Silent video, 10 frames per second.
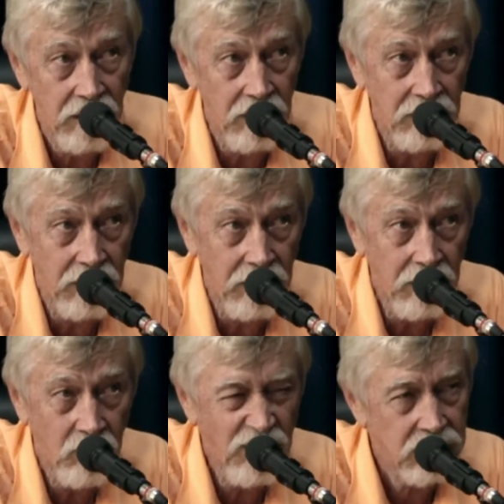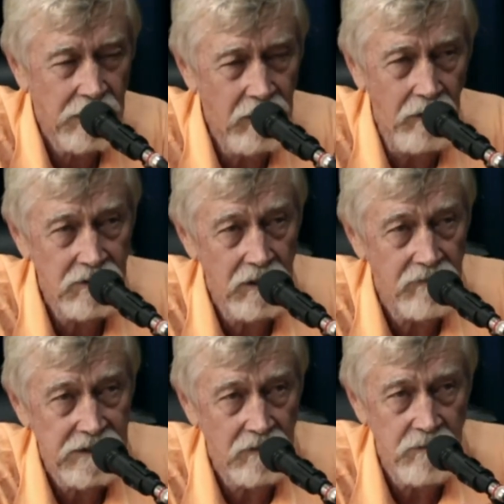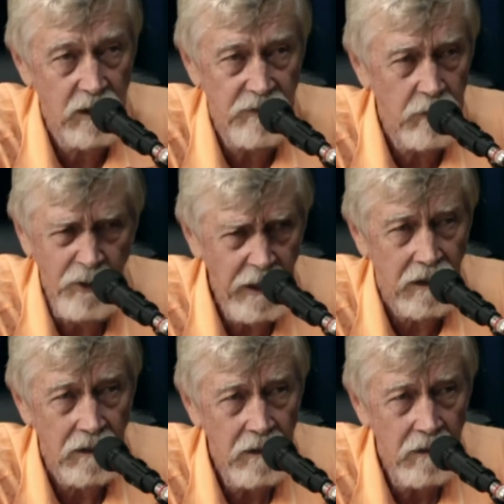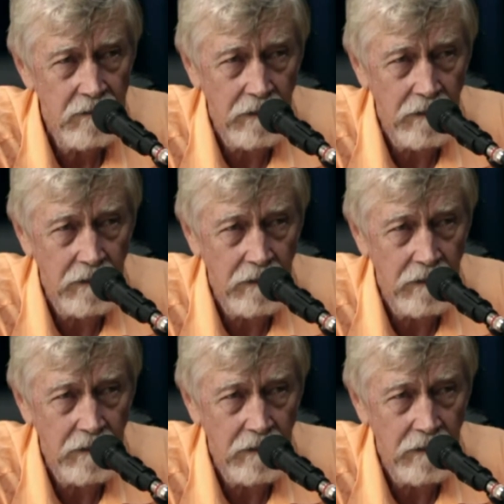A Guiana, 800, 900 mil habitantes, por aí.